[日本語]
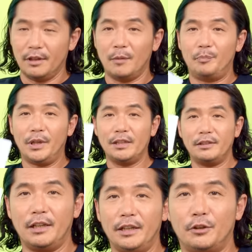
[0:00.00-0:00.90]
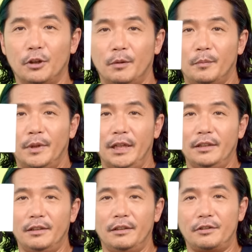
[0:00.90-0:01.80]
「
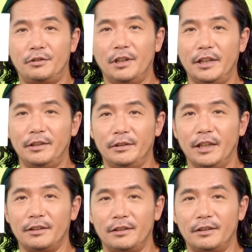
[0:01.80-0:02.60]
ラッパーズ・ライトバイ・ザ・シュガーヒル・ギャン